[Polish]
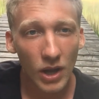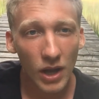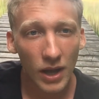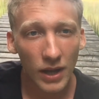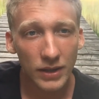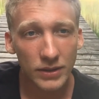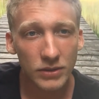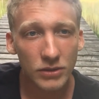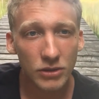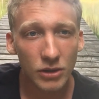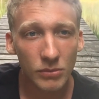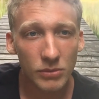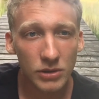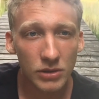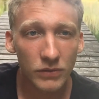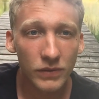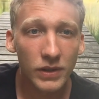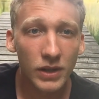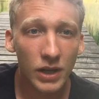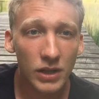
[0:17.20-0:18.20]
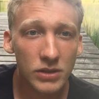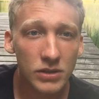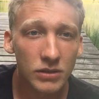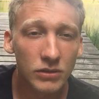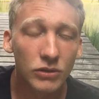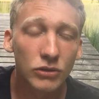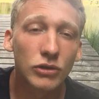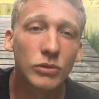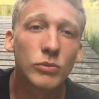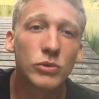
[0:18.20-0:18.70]
Ale co zrobić, żeby wygrać?
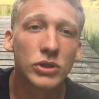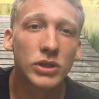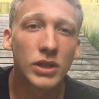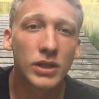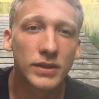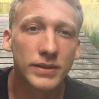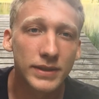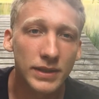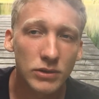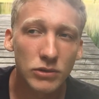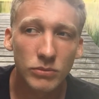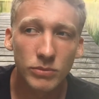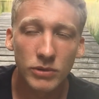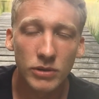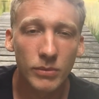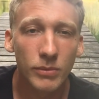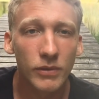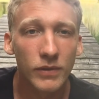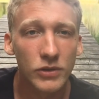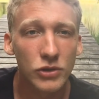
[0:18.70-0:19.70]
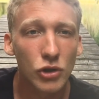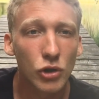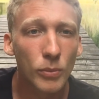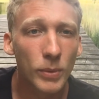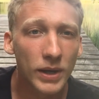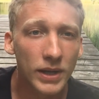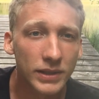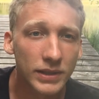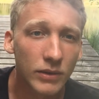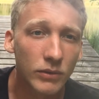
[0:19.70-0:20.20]
No to musicie zasubskrybować
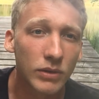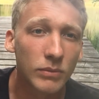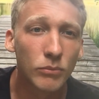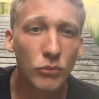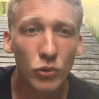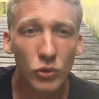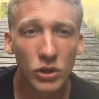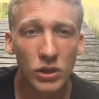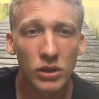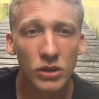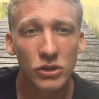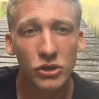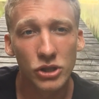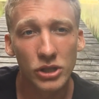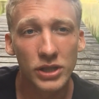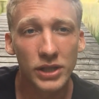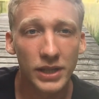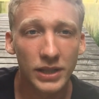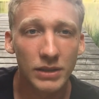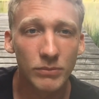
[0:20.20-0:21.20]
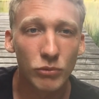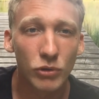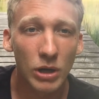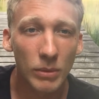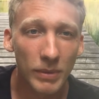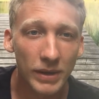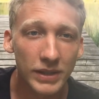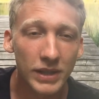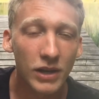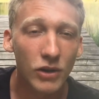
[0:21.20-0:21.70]
oba kanały. Mój, czyli Jadę po
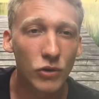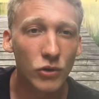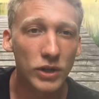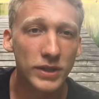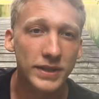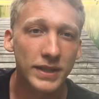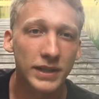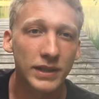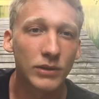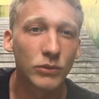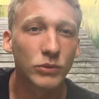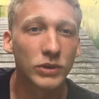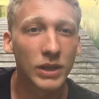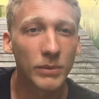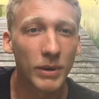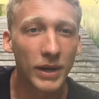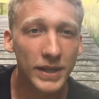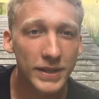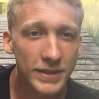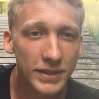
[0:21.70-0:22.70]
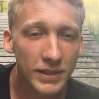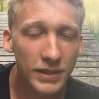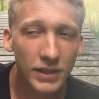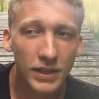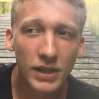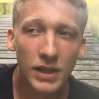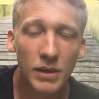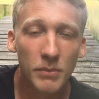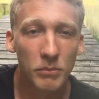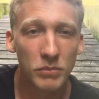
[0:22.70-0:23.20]
Kabana oraz kanał The Bites.
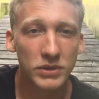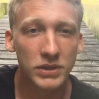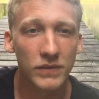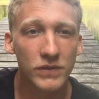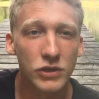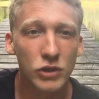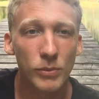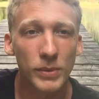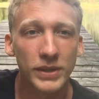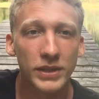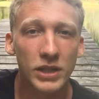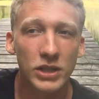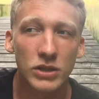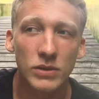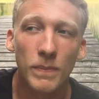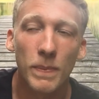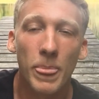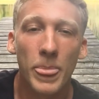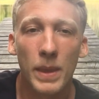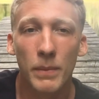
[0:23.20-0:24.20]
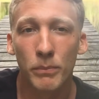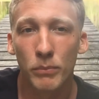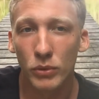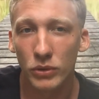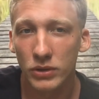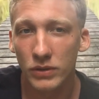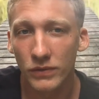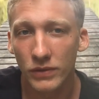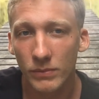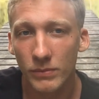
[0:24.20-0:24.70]
Postawić komentarz
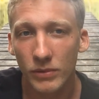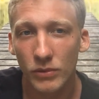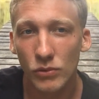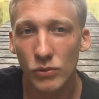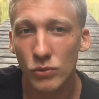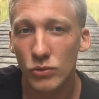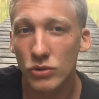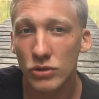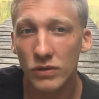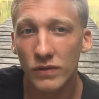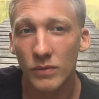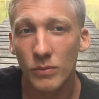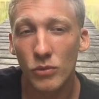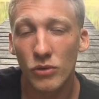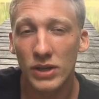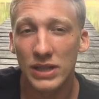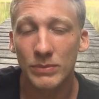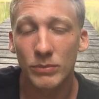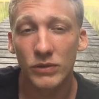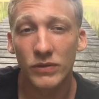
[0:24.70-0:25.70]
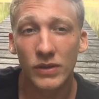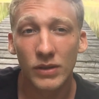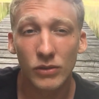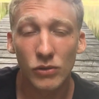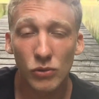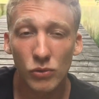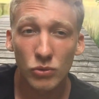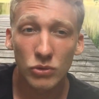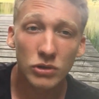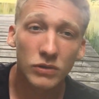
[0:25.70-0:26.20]
pod tym filmem konkursowym oraz pod filmem
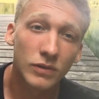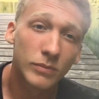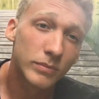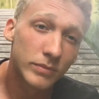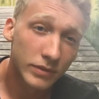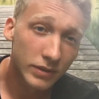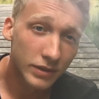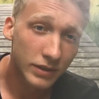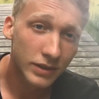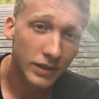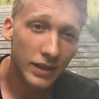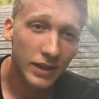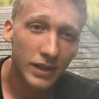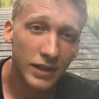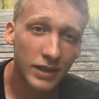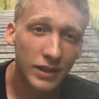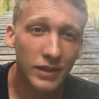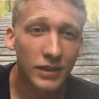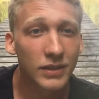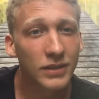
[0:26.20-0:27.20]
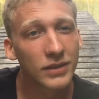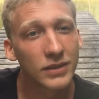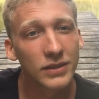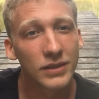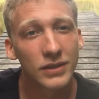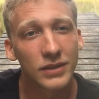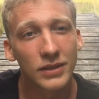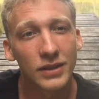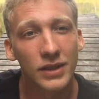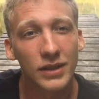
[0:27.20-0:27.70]
konkursowym na
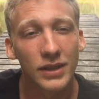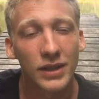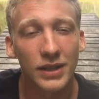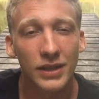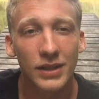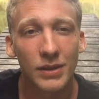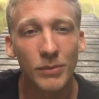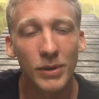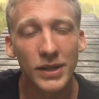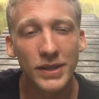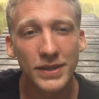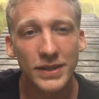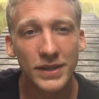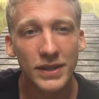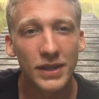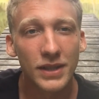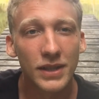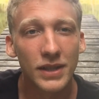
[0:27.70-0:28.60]
kanale The Bites